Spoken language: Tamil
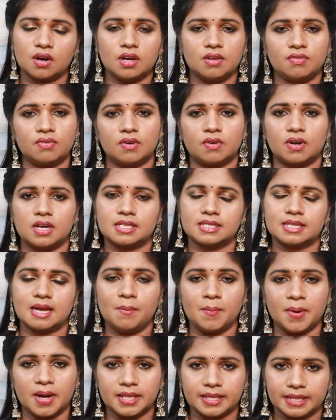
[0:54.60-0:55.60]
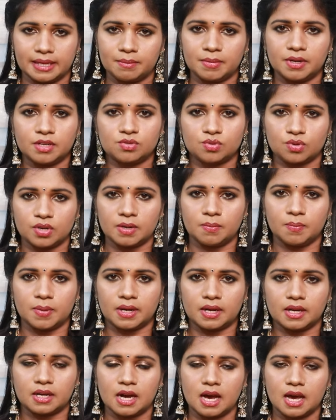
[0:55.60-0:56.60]
காலிஃப்ளவர்லாம் சாப்பிடாதீங்க அப்படின்னு
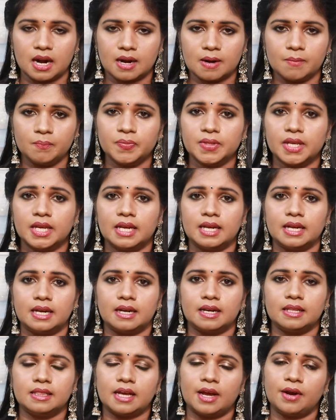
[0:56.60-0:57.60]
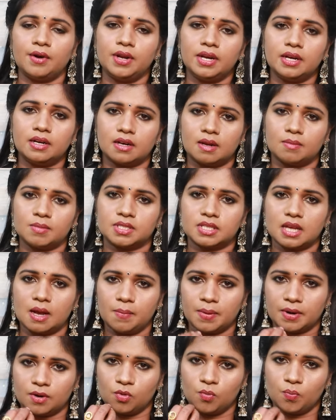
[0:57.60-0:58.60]
சொல்லியிருப்பாங்க காரணம் இந்த அயோடின் நம்ம
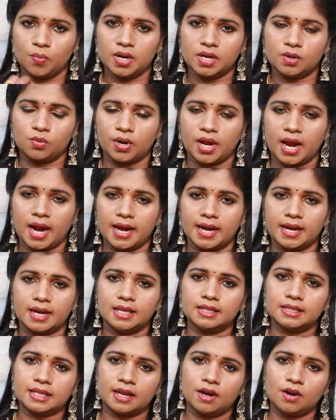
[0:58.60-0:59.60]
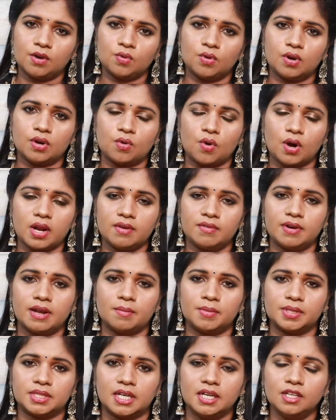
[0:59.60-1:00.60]
சாப்பிட்ற உப்புல இருக்கக்கூடிய அயோடினை தைராய்டுக்குள்ளே நுழைய
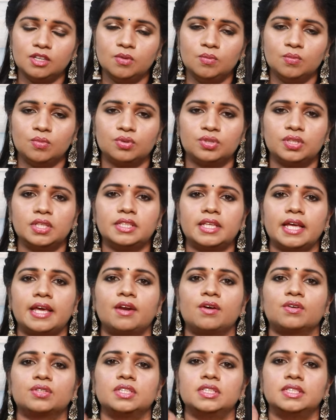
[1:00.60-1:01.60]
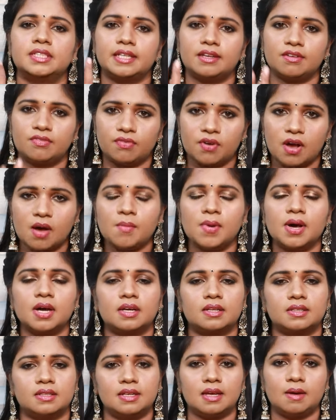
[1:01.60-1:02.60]
விடாமல் தடுக்கும்போது தைராக்சின் சரியாக ஃபார்ம்
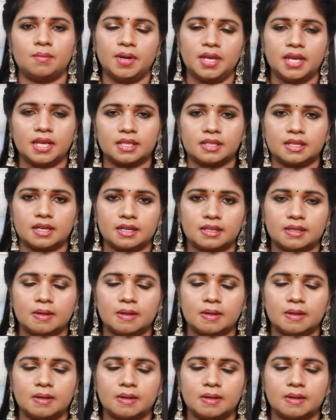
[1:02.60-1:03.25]
ஆகிறது இல்லை அப்படிங்கிறதுனால